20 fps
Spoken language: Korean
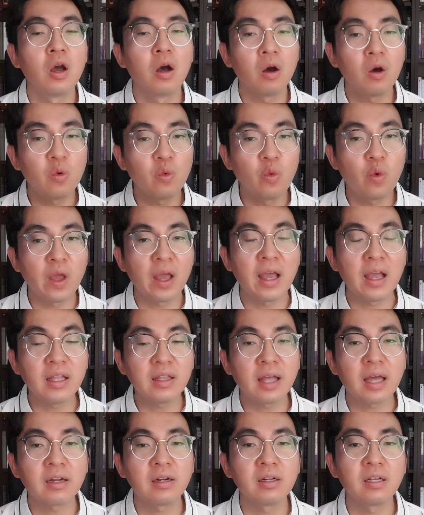어, 왜
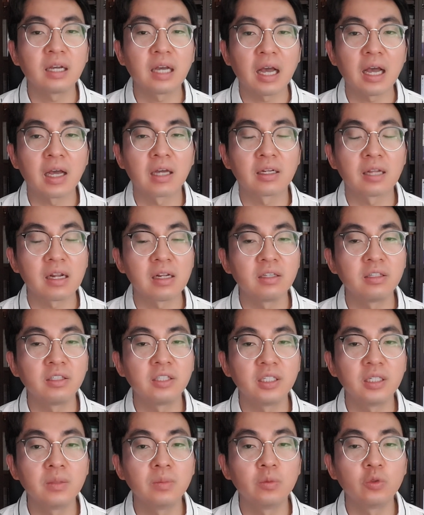다를까라는
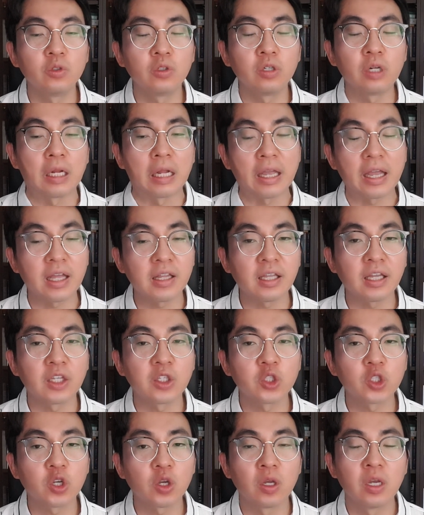질문을 해야
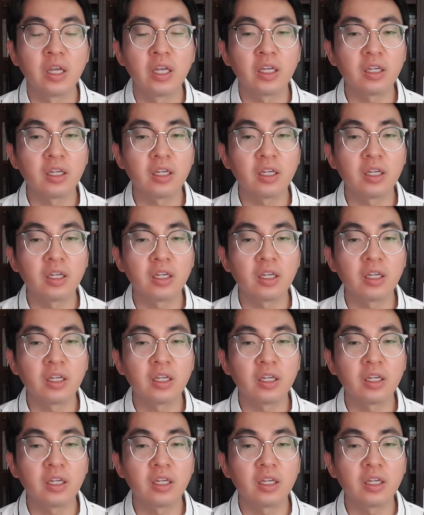되겠죠.